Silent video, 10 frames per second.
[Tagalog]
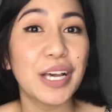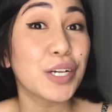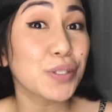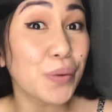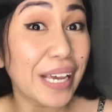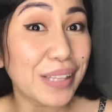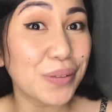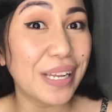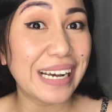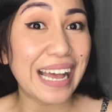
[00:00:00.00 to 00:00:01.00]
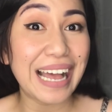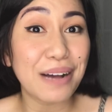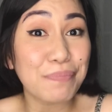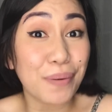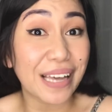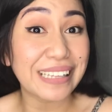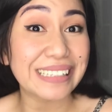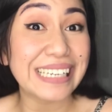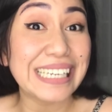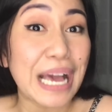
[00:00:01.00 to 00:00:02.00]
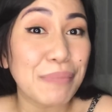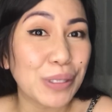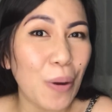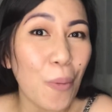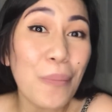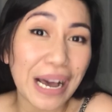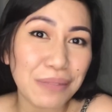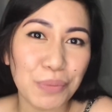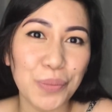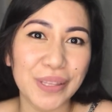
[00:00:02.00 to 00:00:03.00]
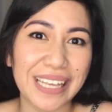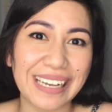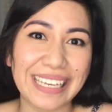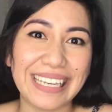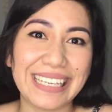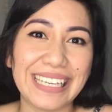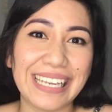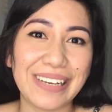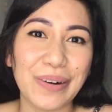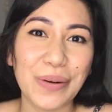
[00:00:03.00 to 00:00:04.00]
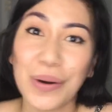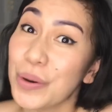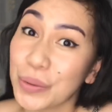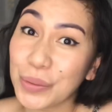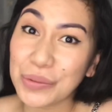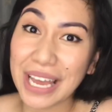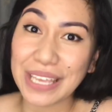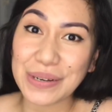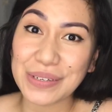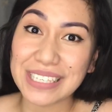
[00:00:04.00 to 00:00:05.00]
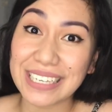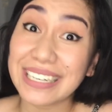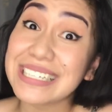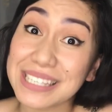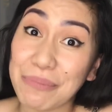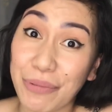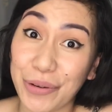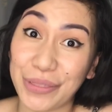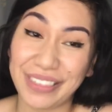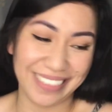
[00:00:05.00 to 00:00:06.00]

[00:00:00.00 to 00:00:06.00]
So, eto na nga ang product na ginamit ko kung bakit pumuti ang kilikili ko. Uunahin ko na dyan ang sabon.